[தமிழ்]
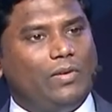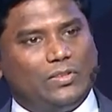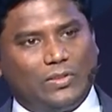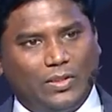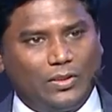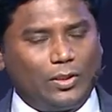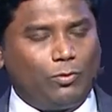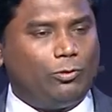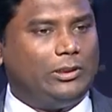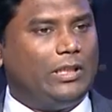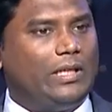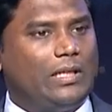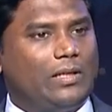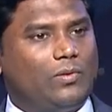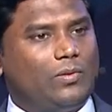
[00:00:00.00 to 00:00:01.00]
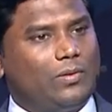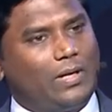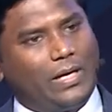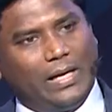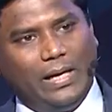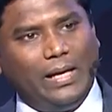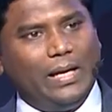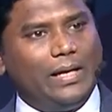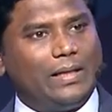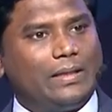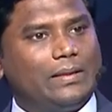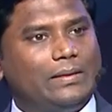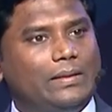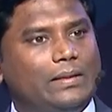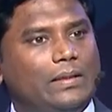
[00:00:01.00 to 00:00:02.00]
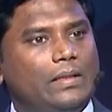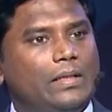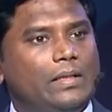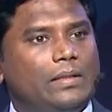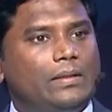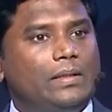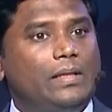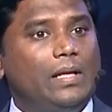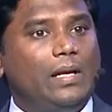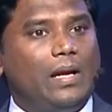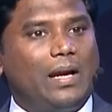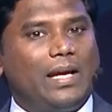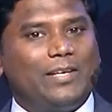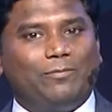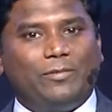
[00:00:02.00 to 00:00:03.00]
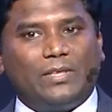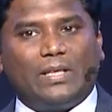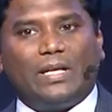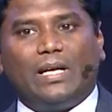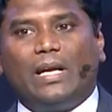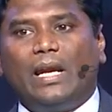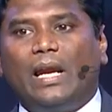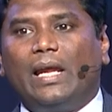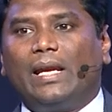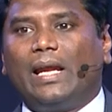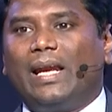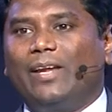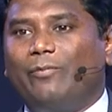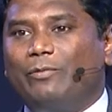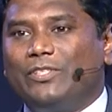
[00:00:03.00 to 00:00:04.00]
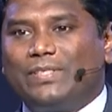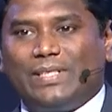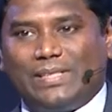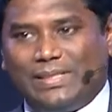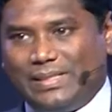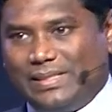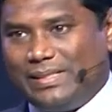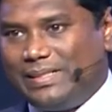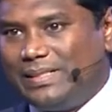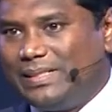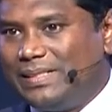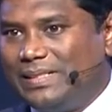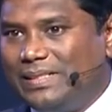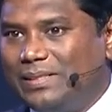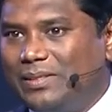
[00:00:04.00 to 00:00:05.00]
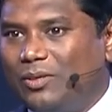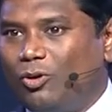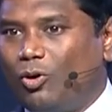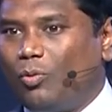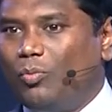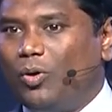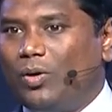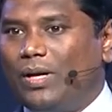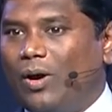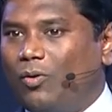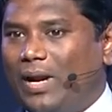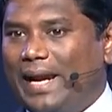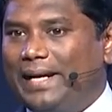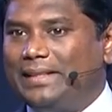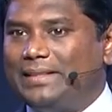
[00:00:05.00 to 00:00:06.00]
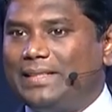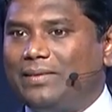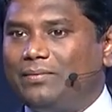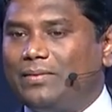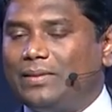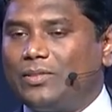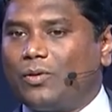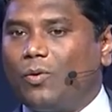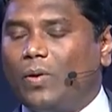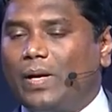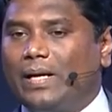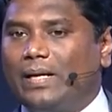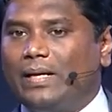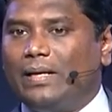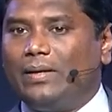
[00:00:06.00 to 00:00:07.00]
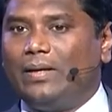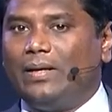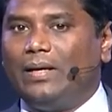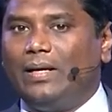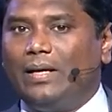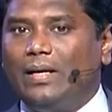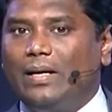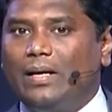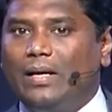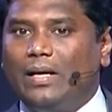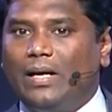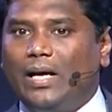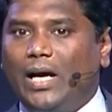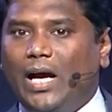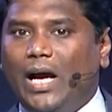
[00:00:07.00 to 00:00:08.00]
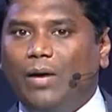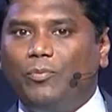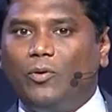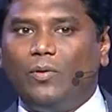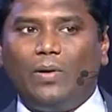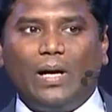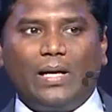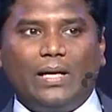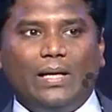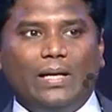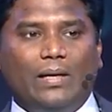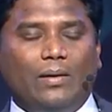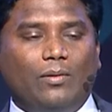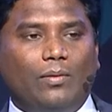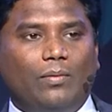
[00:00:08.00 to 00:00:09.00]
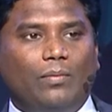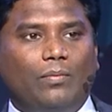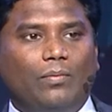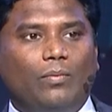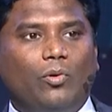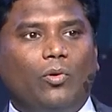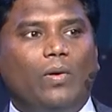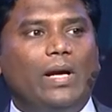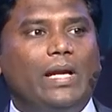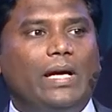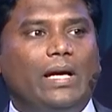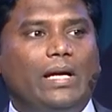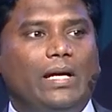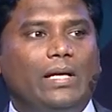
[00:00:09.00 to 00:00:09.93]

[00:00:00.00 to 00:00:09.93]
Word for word: வசனத்துக்கு முதல் இடம் கொடுக்குறாங்க எல்லாம் இருக்குது திடீர்னு ஆனால் இப்போ இருக்கிற நிலைனால பிஸ்னஸ்ஸு ரொம்ப டவுன் ஆகிடுச்சின்னு வச்சுக்கோங்க அப்போது அங்கே ஒருவேளை